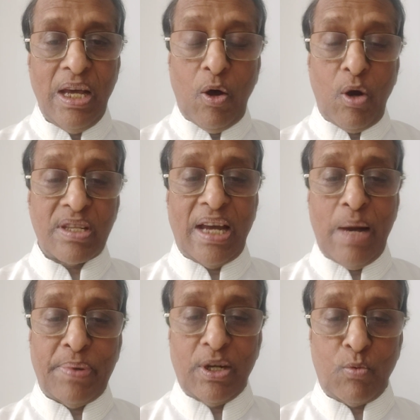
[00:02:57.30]
और
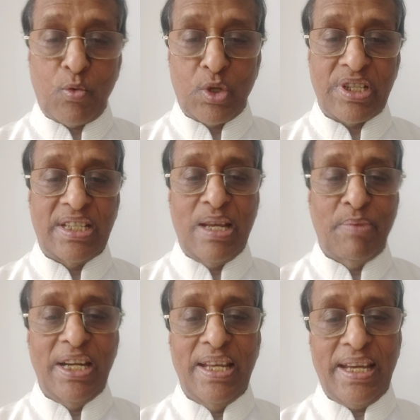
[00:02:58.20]
जहां पर इनको सीटें
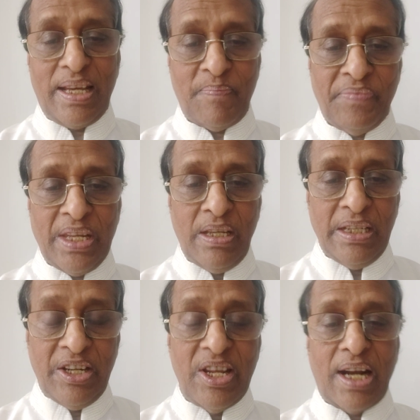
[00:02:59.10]
मिली है
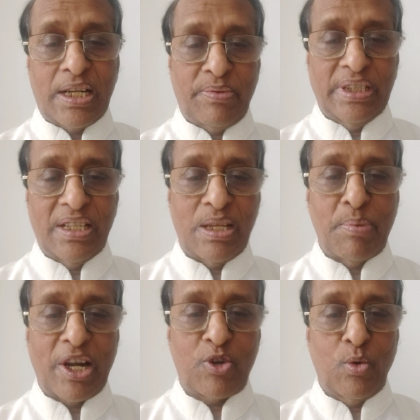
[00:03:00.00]
इंडिया गठबंधन की
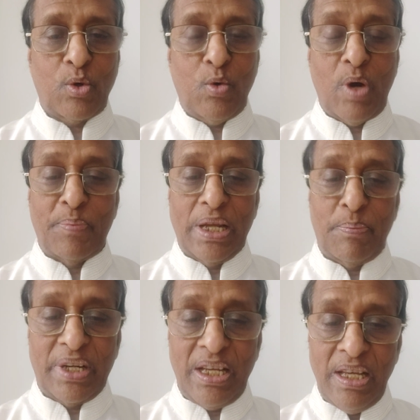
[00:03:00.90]
पार्टियों को अपने
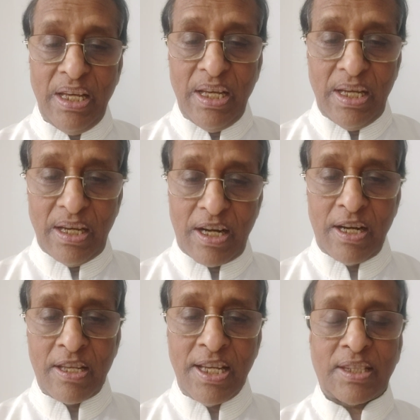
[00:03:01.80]
अपने
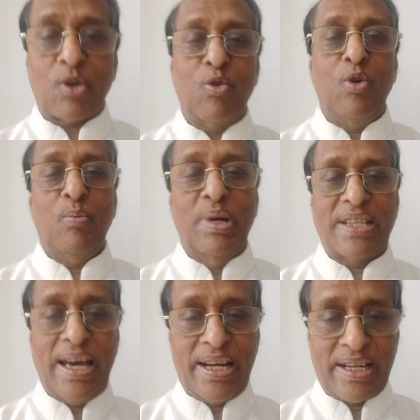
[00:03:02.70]
रण क्षेत्र को
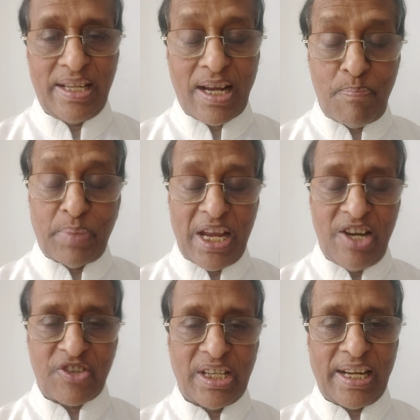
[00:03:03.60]
बचाए रखने का
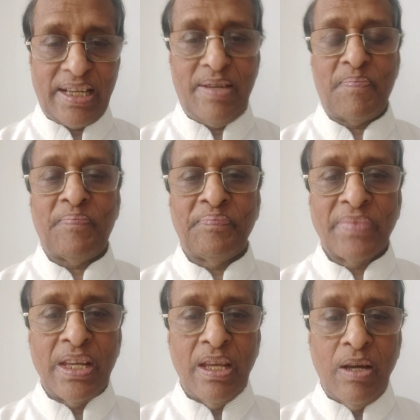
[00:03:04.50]
प्रयास करेंगे
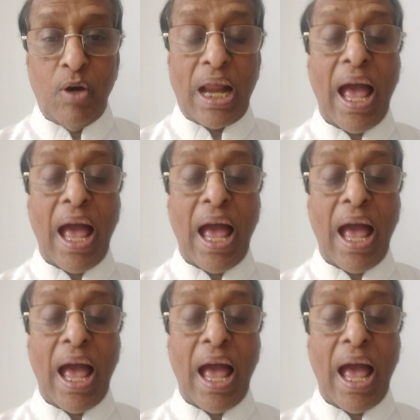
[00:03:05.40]
और